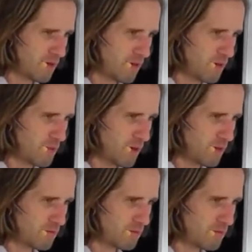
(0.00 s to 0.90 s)
ich
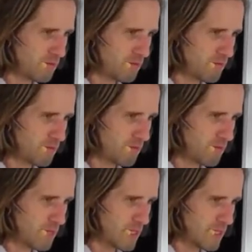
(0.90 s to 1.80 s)
meine,
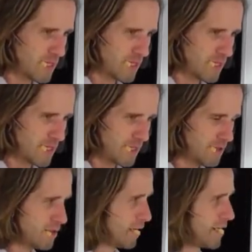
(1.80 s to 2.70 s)

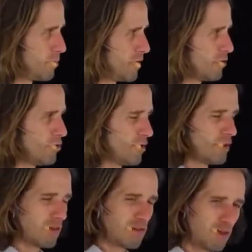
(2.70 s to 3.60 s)
ich animiere euch
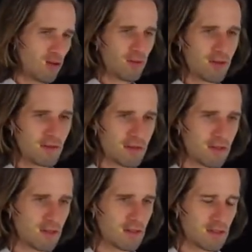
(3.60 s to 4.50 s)
jetzt darüber,
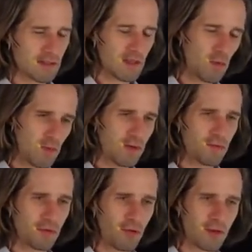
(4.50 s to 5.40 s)
dass in dem Moment,
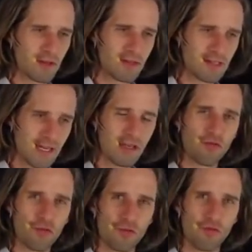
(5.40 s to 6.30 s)
wo ihr über Denken
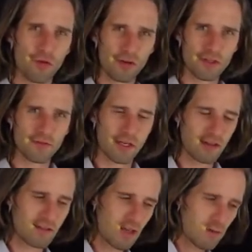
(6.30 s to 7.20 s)
fühlen wollt, wenn ihr
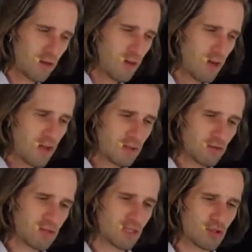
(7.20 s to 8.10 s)
das selber
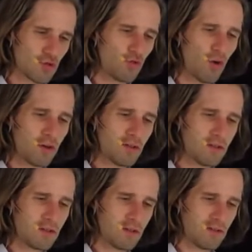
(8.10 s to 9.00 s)
sozusagen
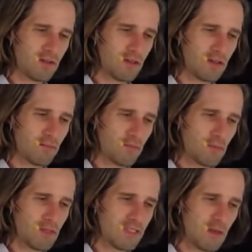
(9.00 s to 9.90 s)
zuordnet, dass ihr
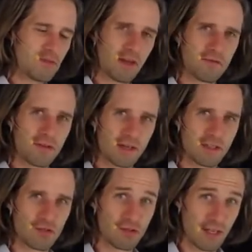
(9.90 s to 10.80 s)
selbst
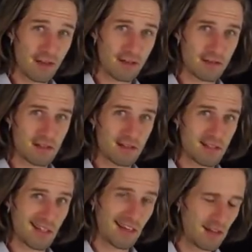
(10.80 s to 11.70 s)
anfangt zu denken, dass ihr das
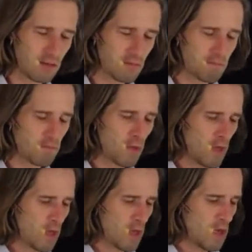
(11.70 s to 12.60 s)
trainiert.
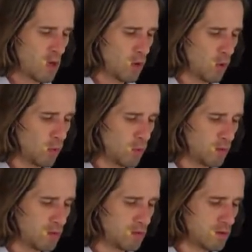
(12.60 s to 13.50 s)

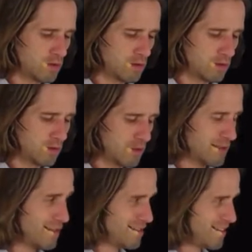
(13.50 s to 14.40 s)
Und das
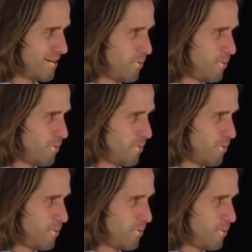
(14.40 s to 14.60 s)
heißt,